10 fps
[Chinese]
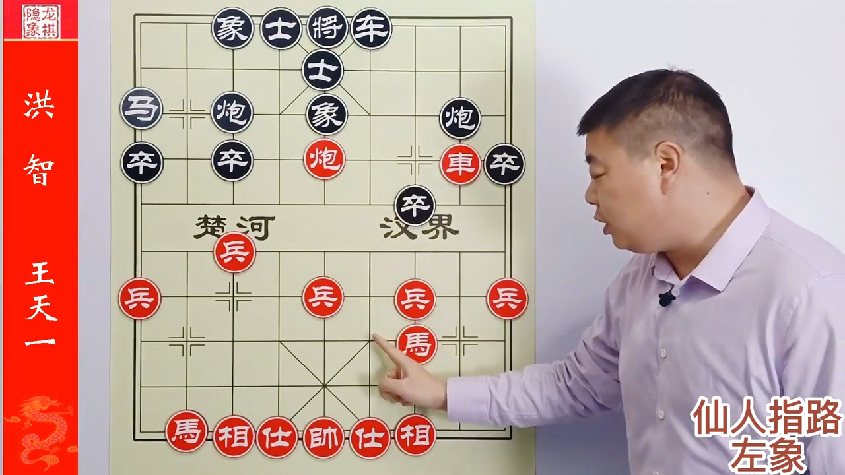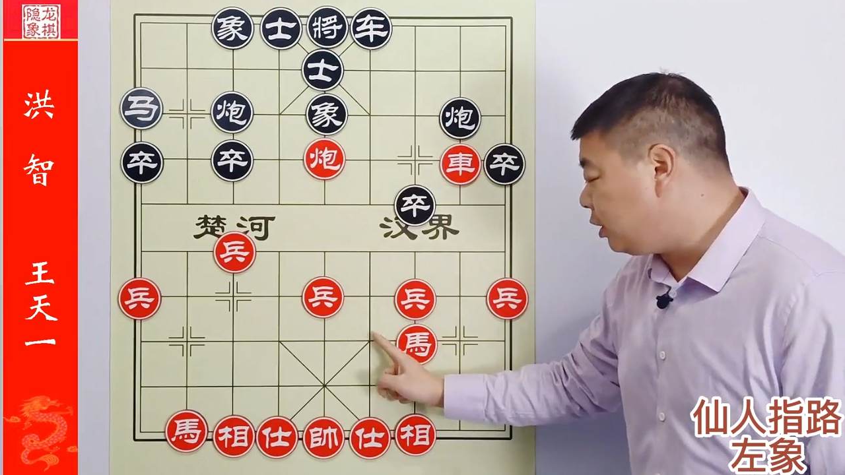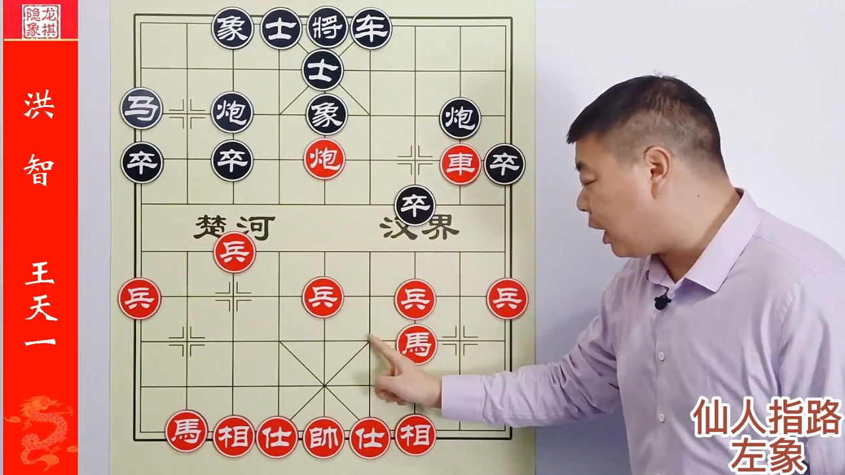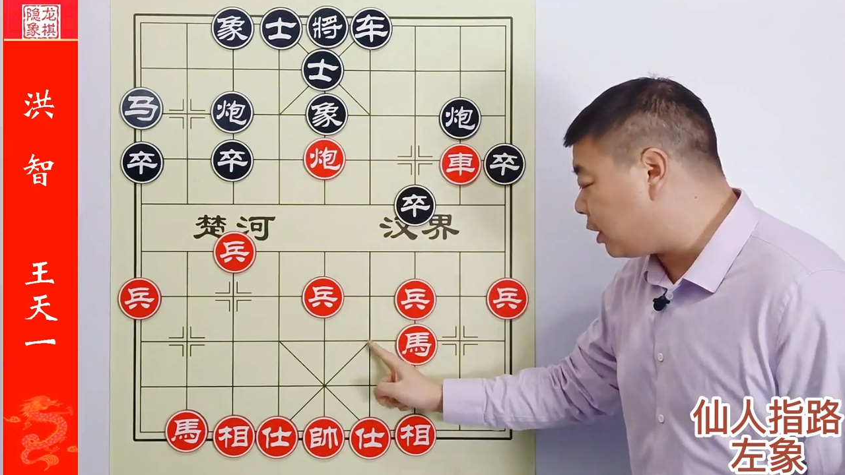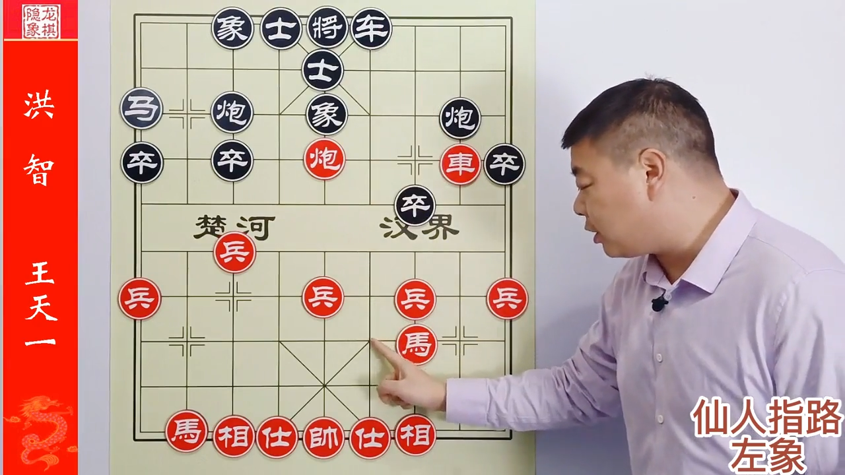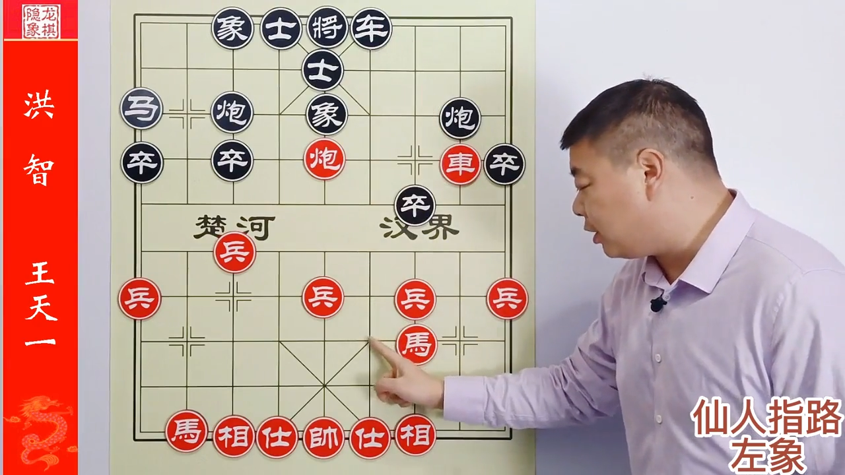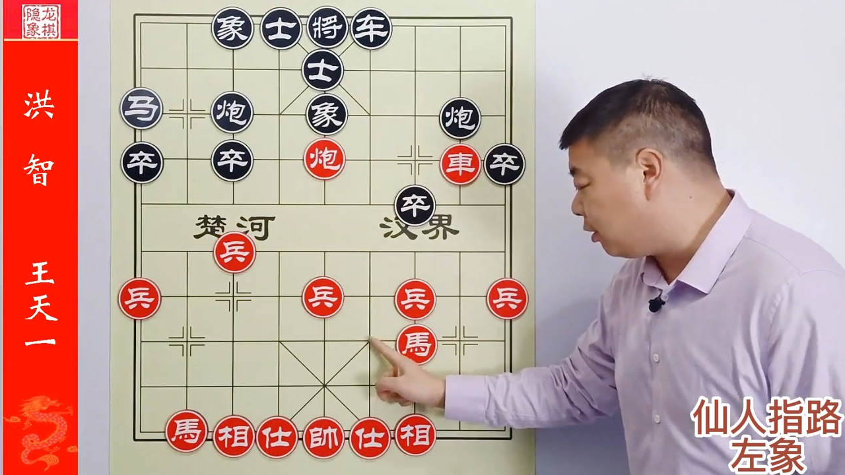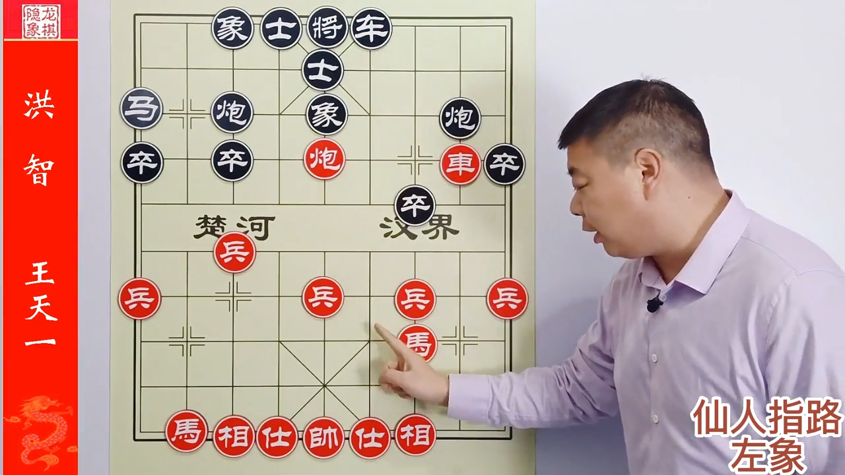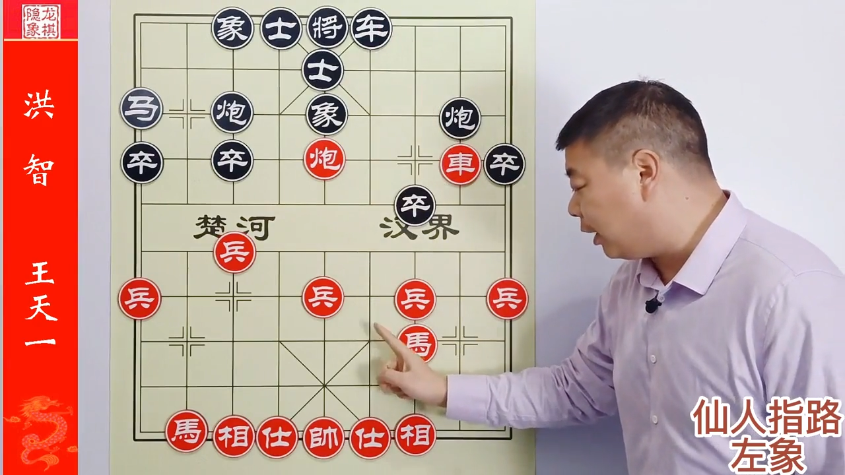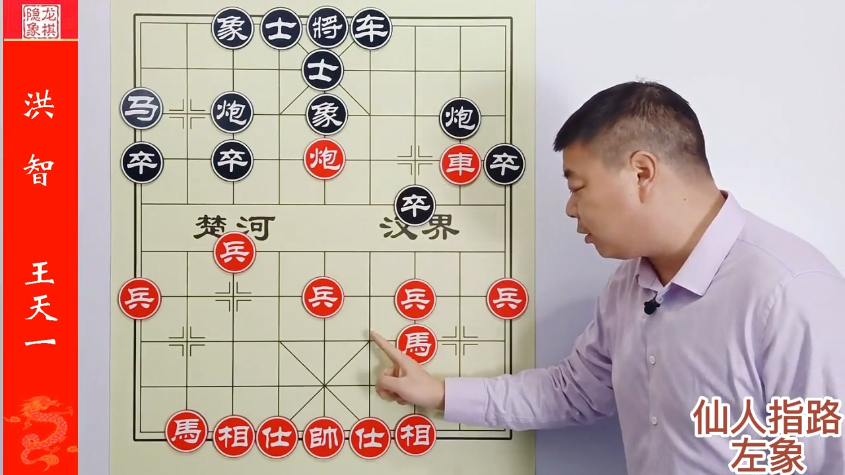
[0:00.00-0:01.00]
该是
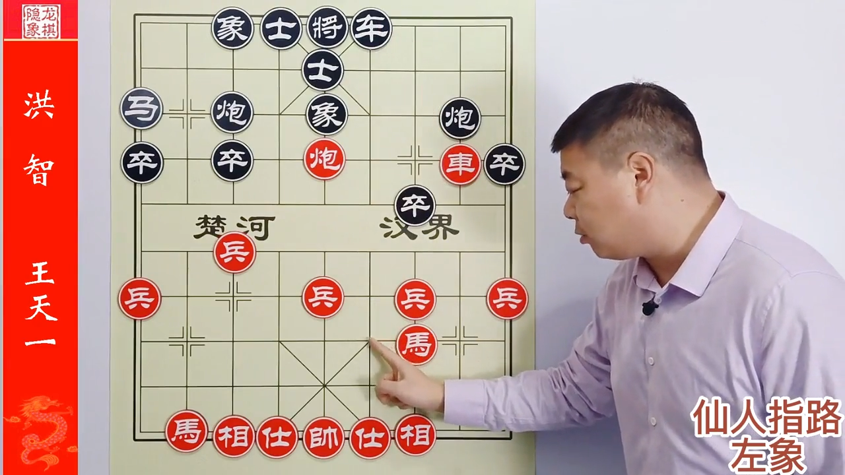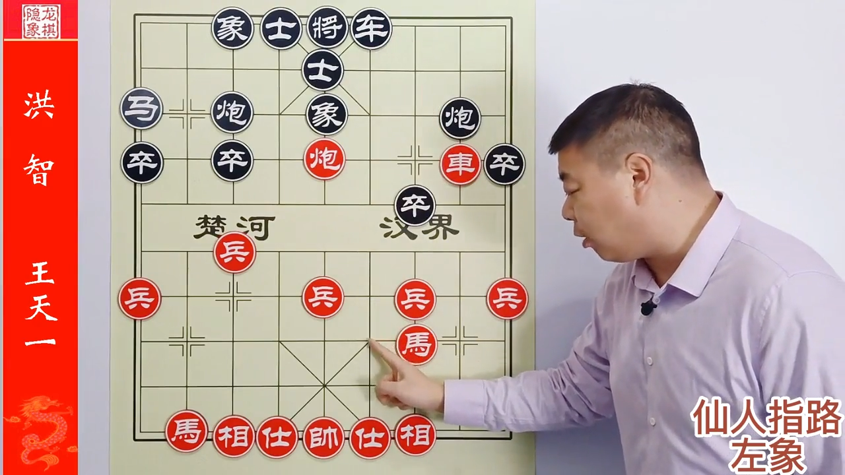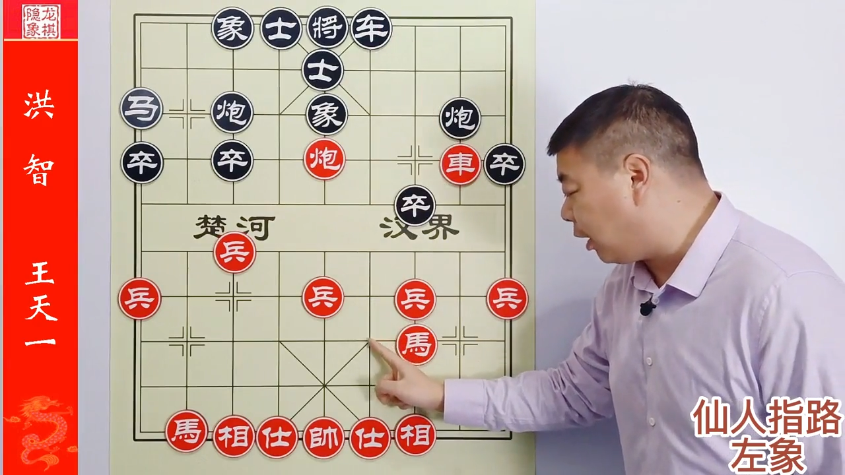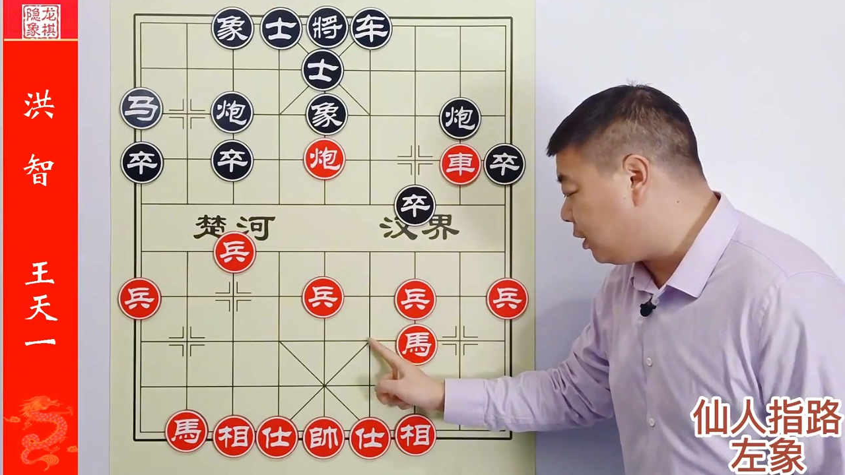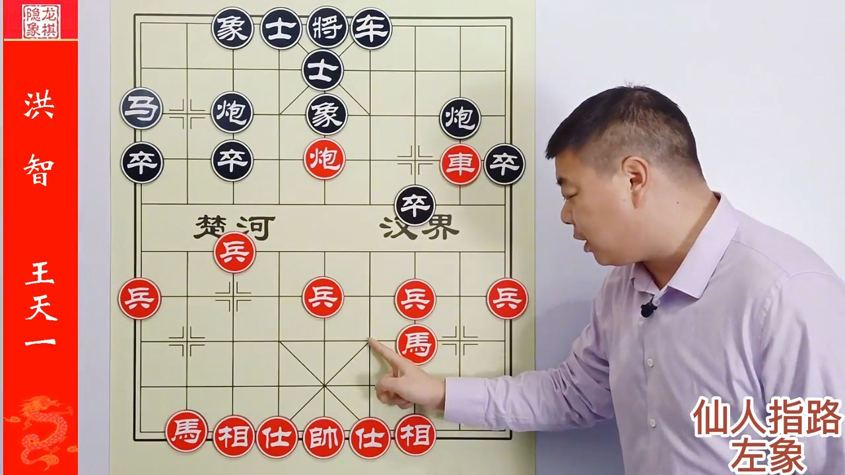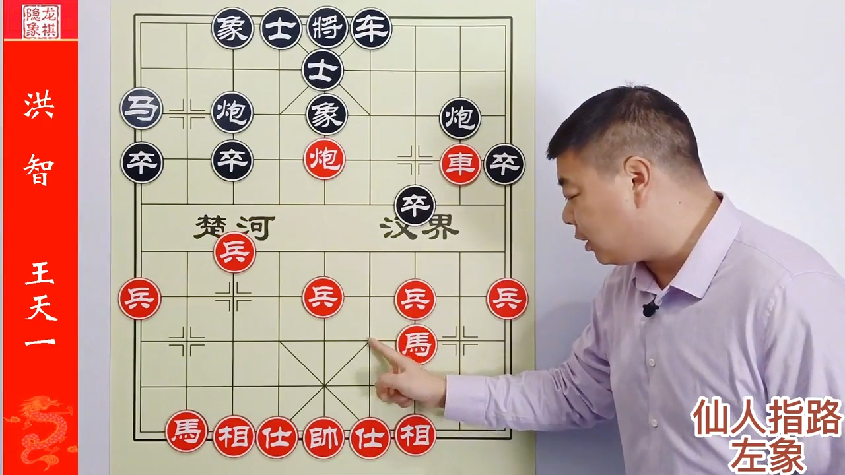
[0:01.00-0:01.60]
要来抓一下